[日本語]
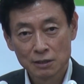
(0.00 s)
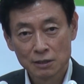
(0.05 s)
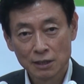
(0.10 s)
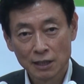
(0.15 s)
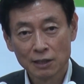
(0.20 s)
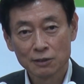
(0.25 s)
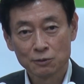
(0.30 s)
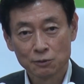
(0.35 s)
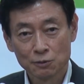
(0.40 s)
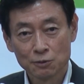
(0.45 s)

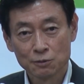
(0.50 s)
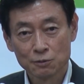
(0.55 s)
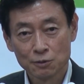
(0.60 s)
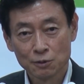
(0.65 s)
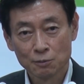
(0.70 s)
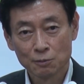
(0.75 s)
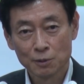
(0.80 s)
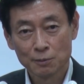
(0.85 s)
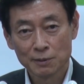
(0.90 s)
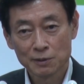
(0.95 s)
であるというふう
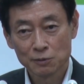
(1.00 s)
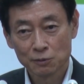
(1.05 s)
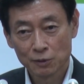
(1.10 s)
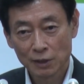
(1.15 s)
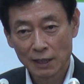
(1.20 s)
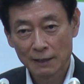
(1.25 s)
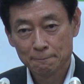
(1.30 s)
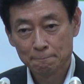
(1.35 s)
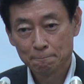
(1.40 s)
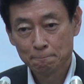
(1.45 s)
に思いますの
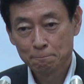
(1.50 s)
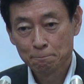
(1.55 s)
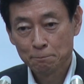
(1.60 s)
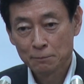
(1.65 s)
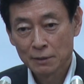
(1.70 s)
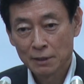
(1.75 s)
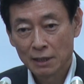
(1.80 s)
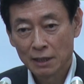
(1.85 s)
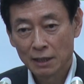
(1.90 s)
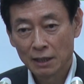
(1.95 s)
で、
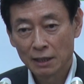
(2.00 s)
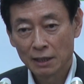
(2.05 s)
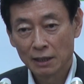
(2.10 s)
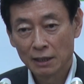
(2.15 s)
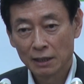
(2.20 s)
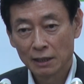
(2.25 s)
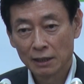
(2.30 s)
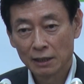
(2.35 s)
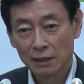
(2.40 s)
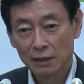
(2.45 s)

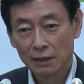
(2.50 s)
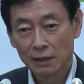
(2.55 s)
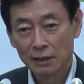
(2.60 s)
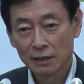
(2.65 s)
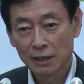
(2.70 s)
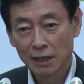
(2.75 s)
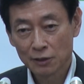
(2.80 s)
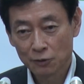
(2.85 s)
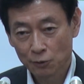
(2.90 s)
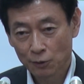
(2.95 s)

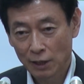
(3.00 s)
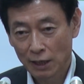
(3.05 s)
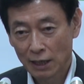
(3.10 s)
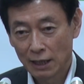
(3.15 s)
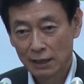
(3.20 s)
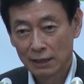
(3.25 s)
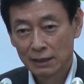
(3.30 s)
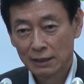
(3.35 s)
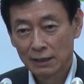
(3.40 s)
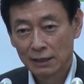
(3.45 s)
えー、なんと
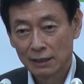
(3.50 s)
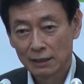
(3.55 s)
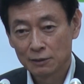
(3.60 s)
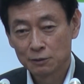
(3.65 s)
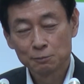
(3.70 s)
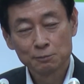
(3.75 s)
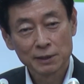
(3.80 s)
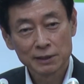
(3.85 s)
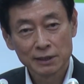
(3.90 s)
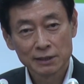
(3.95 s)
か
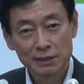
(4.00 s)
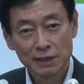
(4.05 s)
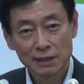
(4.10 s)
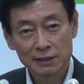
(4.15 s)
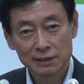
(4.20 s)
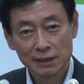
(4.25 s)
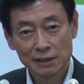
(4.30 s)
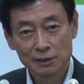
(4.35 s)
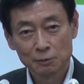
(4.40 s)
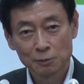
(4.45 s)
踏ん張っていただ
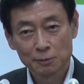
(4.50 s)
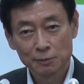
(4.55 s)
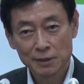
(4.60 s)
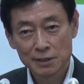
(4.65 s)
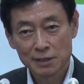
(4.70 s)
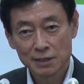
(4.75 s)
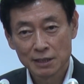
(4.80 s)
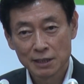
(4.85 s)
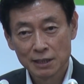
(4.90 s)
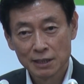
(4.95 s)
きたいと思いま
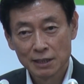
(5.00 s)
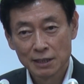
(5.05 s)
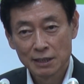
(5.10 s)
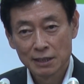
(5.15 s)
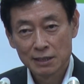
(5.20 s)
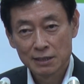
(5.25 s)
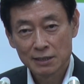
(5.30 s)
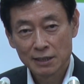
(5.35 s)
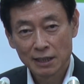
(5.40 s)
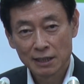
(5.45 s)
すし、
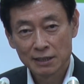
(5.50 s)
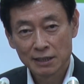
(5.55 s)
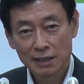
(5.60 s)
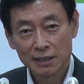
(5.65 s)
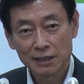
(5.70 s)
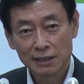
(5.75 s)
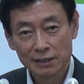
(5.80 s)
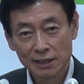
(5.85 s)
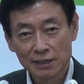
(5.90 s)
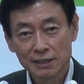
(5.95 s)
さらに
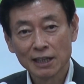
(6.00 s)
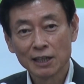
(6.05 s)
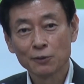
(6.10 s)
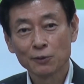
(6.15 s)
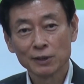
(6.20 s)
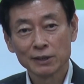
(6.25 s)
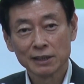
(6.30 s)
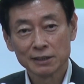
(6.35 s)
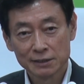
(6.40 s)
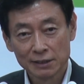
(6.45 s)
何かできない
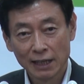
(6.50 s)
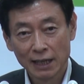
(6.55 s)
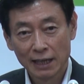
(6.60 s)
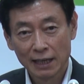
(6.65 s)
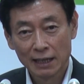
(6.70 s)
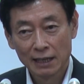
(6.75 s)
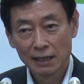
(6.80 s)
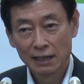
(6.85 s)
のかですね、